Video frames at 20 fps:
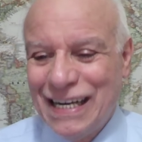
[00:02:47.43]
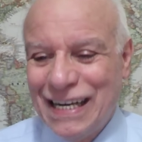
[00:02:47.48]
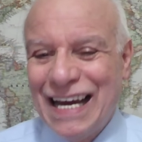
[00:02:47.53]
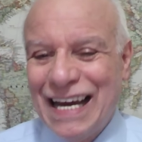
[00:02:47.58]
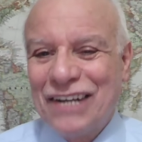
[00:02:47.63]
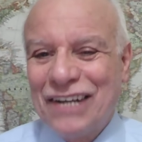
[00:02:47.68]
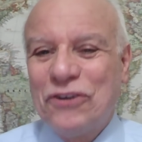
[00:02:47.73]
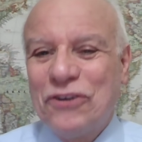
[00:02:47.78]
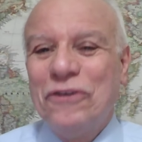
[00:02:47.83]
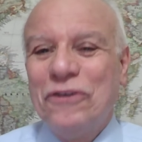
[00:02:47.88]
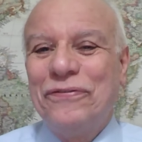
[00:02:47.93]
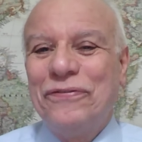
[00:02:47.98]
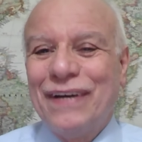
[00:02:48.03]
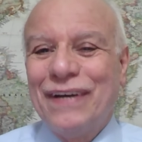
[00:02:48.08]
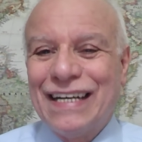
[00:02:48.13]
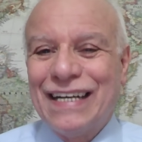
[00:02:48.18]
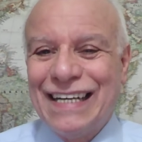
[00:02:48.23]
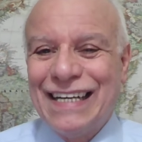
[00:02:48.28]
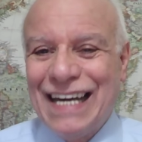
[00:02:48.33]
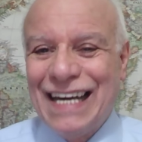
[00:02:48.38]
la
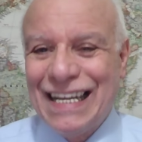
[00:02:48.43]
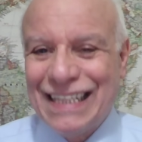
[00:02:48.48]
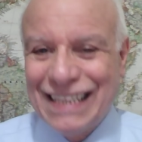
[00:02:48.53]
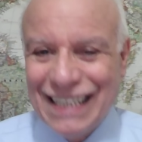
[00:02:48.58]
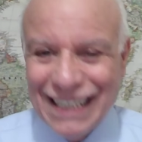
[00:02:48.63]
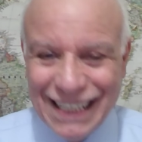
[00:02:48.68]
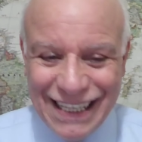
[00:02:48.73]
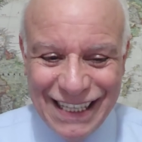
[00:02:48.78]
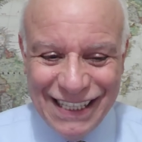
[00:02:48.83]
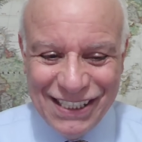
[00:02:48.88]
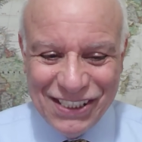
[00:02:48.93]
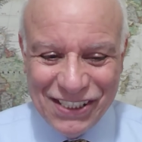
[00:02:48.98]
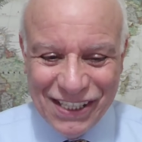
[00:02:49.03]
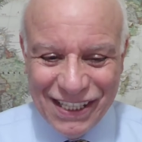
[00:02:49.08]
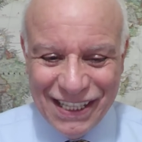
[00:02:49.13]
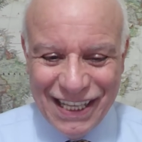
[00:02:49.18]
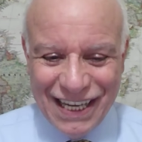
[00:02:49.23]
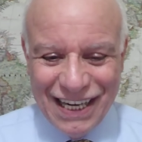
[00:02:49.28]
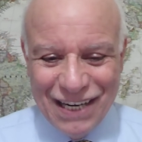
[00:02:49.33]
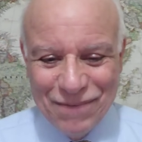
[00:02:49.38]

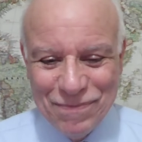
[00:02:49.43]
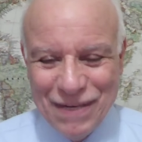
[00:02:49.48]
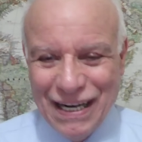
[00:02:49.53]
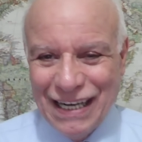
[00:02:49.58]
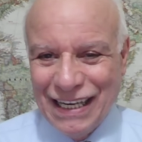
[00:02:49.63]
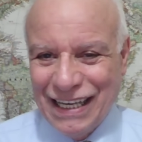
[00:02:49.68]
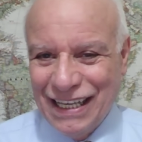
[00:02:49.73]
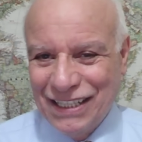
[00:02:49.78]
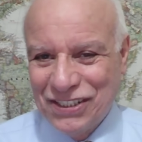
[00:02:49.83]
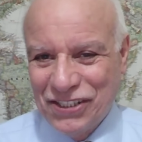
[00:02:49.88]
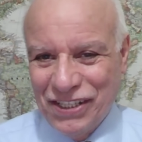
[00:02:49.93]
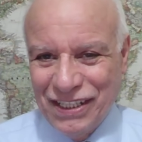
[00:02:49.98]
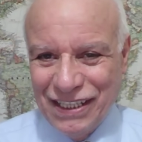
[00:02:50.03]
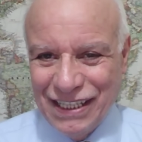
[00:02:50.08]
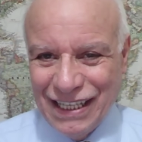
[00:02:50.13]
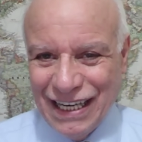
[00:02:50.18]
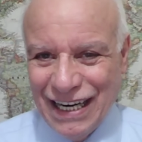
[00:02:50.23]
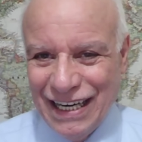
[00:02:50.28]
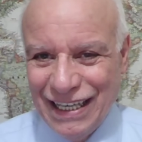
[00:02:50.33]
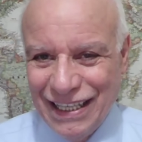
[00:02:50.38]
governatrice della Banca
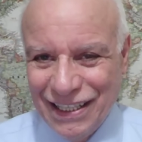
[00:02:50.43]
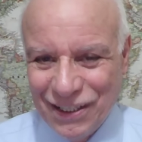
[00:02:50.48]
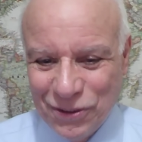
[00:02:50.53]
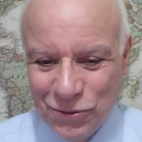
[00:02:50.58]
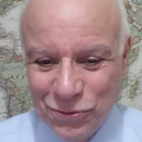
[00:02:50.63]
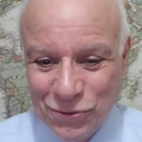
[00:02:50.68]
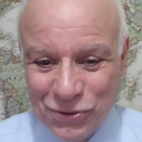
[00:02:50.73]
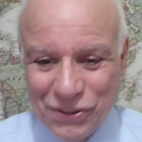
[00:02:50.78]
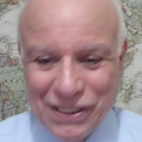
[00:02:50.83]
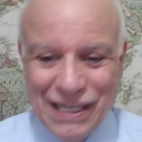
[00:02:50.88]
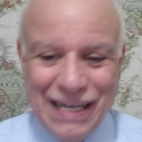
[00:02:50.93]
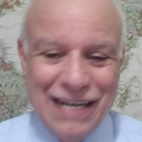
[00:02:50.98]
Centrale Russa,